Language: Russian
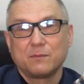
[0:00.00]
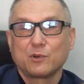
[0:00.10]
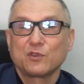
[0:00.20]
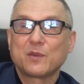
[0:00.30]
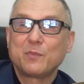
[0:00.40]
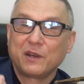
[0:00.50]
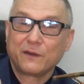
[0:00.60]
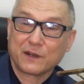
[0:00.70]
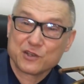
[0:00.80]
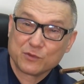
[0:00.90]
Просто
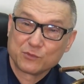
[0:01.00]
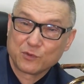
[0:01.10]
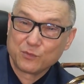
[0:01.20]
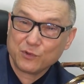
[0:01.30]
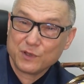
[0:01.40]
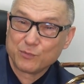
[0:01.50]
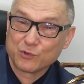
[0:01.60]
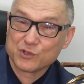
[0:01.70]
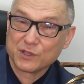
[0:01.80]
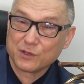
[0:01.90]
переворачиваем трубу и
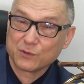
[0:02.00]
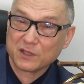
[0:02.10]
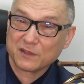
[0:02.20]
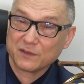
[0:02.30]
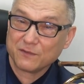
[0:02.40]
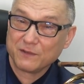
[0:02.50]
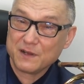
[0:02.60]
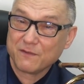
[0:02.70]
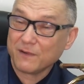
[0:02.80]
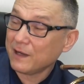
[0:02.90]
пружинка у нас
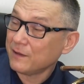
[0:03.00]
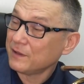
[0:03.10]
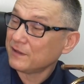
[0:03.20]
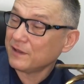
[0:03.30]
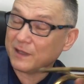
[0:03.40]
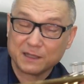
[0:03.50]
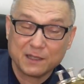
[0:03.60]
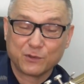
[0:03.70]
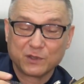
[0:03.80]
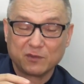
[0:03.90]
вываливается.
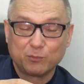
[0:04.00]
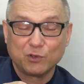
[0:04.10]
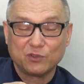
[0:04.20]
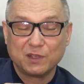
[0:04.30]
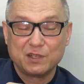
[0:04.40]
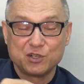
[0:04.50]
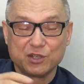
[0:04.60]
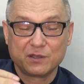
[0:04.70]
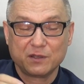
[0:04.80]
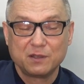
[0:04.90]
Она у нас просто
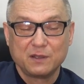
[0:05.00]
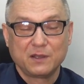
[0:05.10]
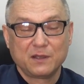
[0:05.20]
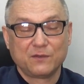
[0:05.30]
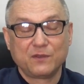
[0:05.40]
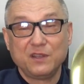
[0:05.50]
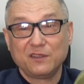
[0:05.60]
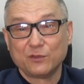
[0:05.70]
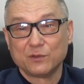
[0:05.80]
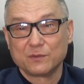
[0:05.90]
лежит
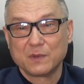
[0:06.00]
внизу.